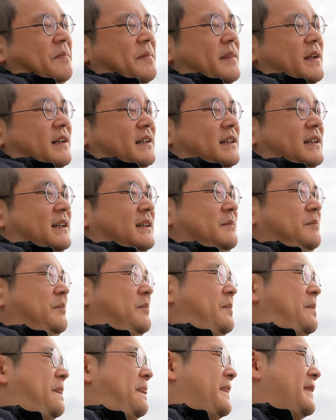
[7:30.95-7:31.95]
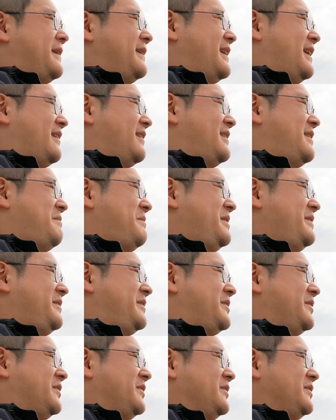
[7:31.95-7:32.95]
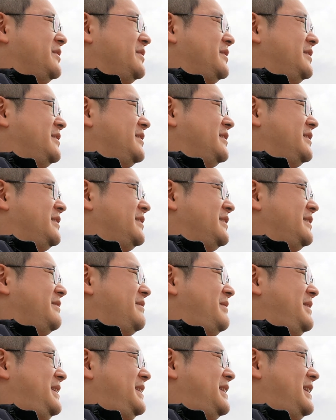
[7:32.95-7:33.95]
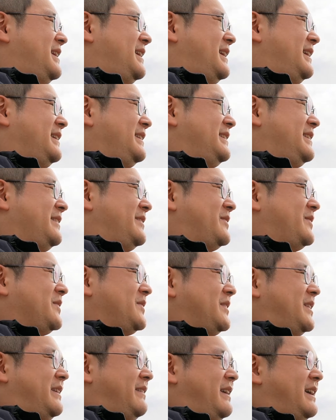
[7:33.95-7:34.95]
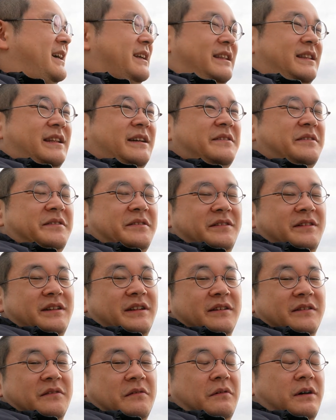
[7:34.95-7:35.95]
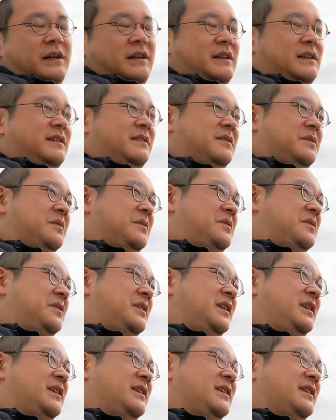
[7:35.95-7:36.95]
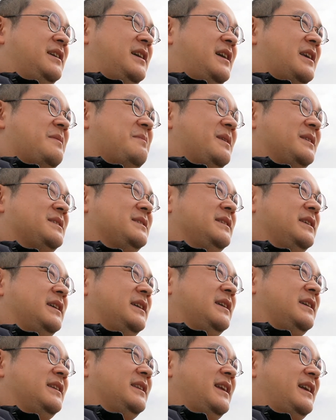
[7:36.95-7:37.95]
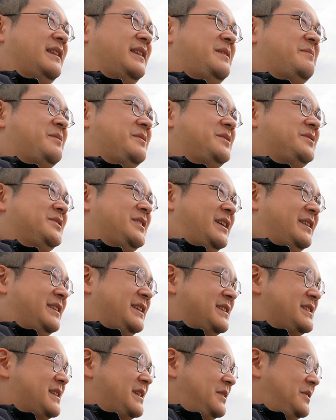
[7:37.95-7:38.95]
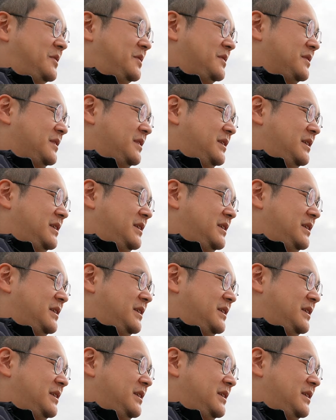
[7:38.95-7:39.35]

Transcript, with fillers: なんかやってみるとみんなが言ってることが分かってくるっていうのは本当にありますね何でもそうなんですけど